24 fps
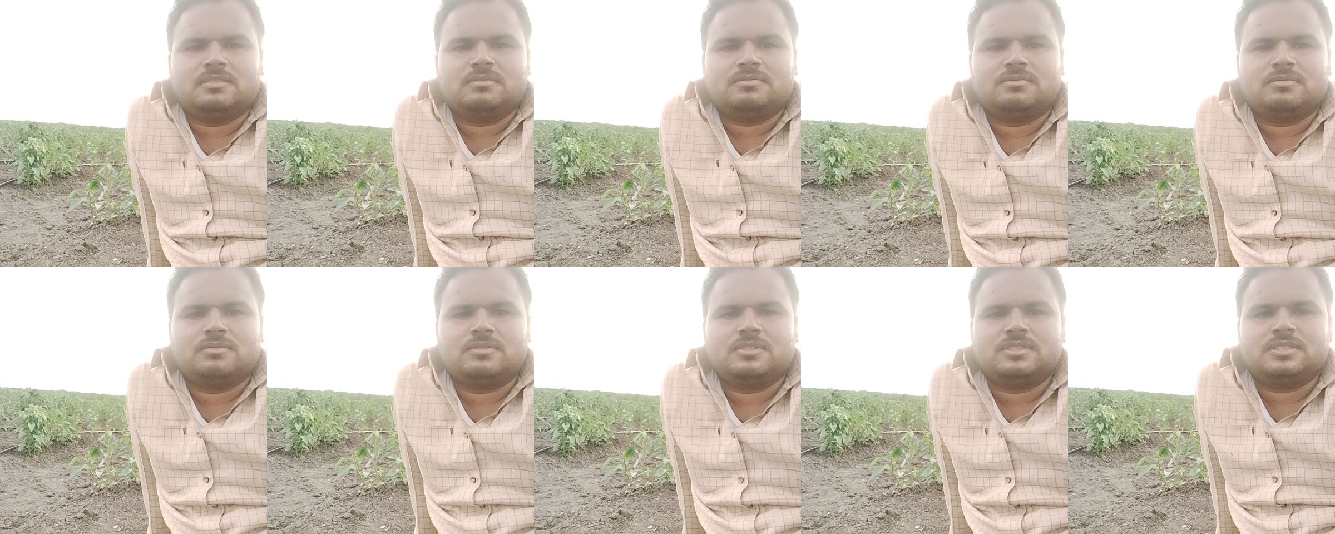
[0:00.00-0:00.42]

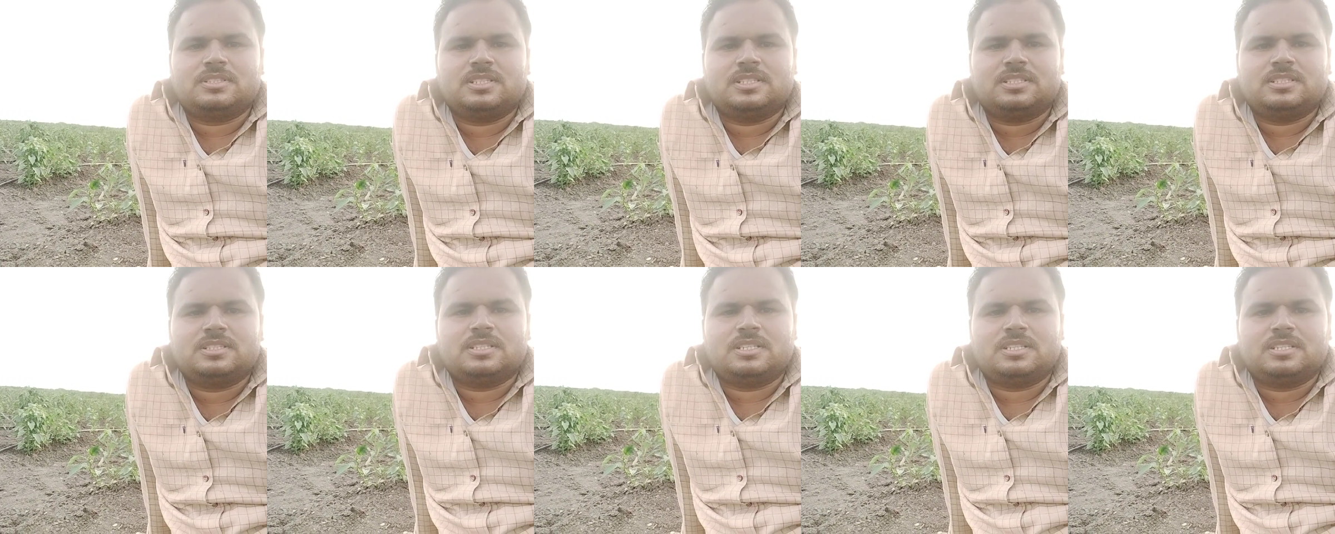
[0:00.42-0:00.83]
ఫోన్
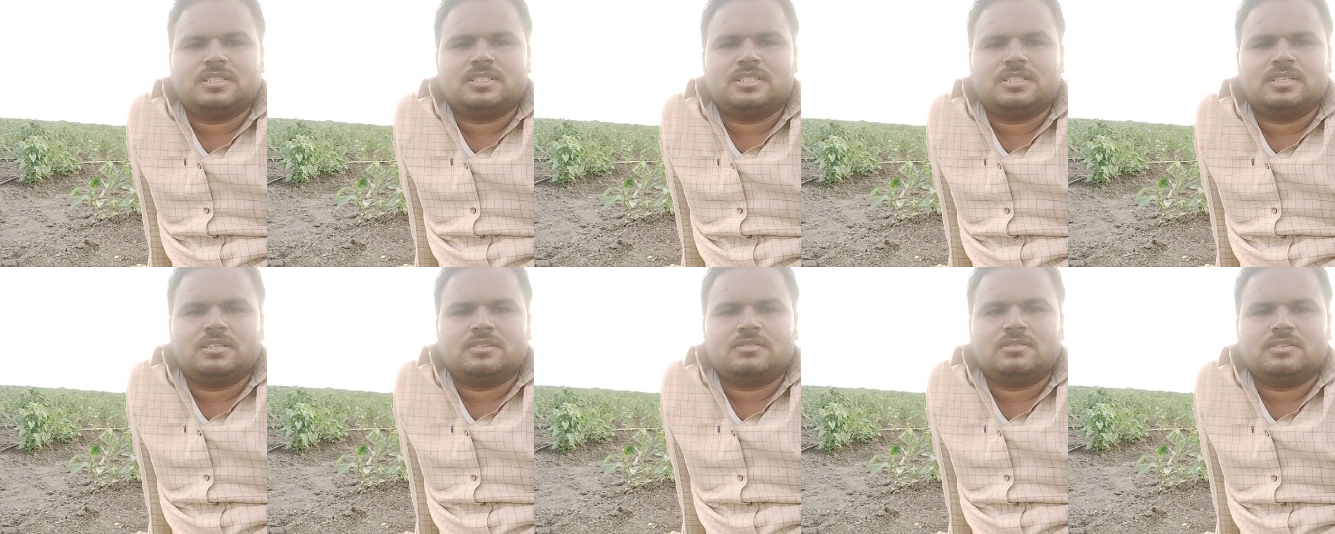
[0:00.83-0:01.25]
చేసి
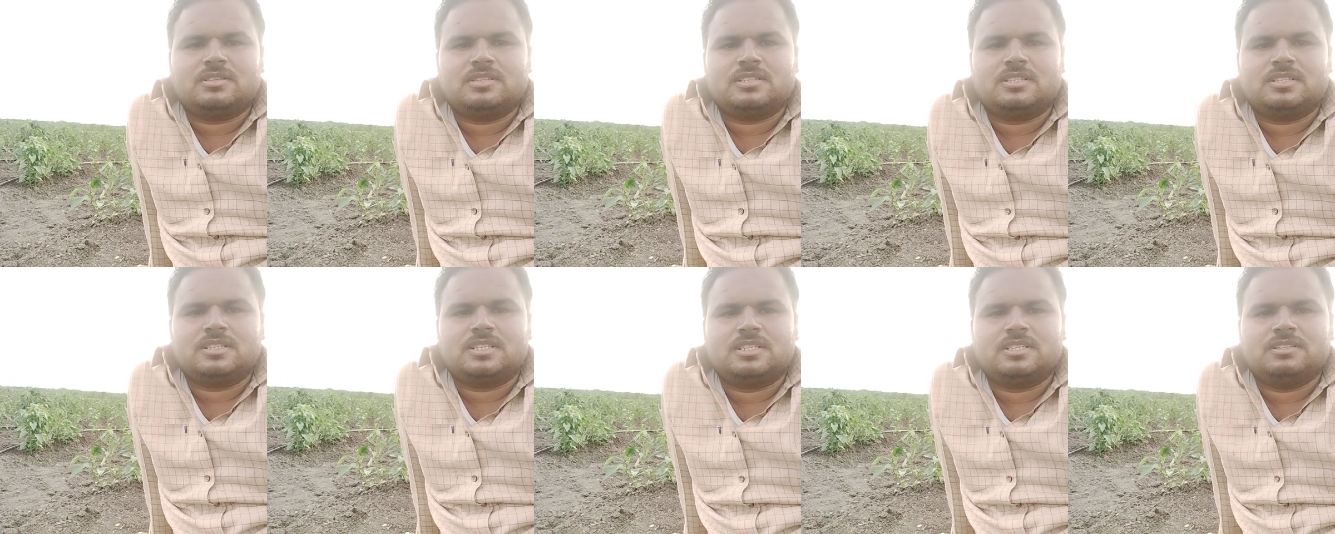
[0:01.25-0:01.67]
అడిగినారు
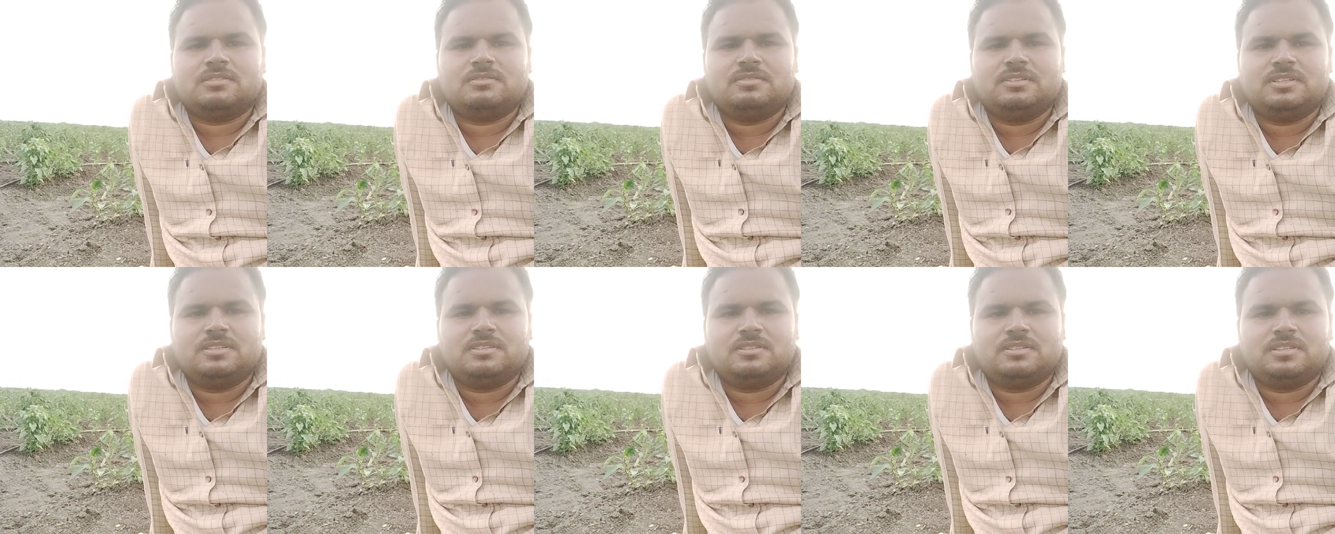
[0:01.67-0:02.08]
అందుకే
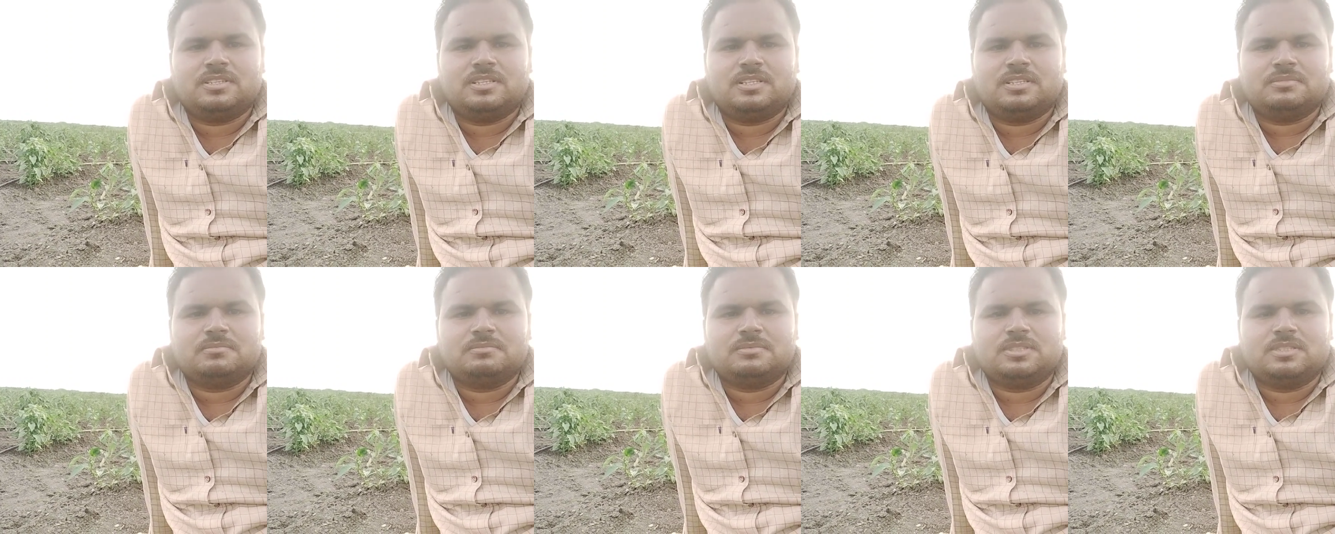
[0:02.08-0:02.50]
వీడియో
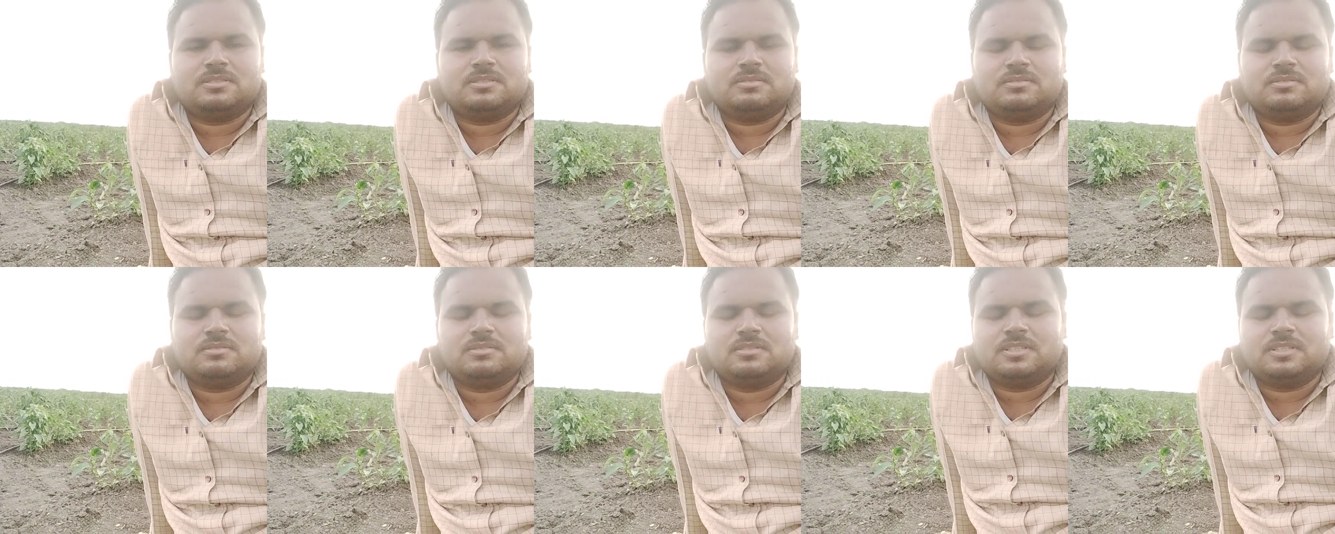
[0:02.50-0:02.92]
తీయడం
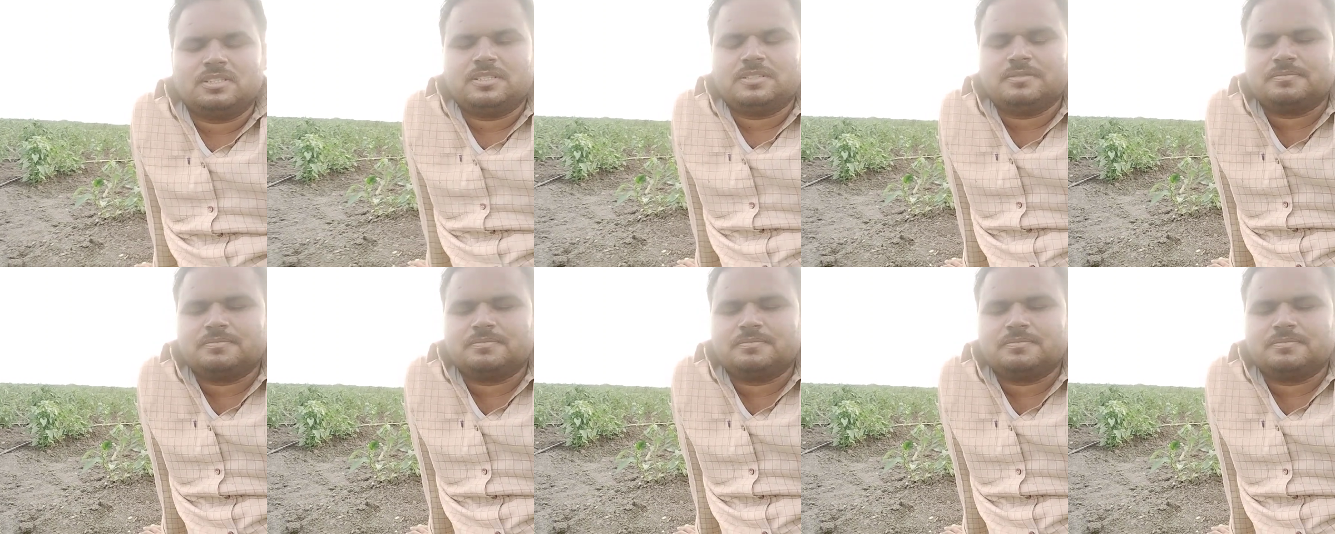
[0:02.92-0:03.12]
జరుగుతుంది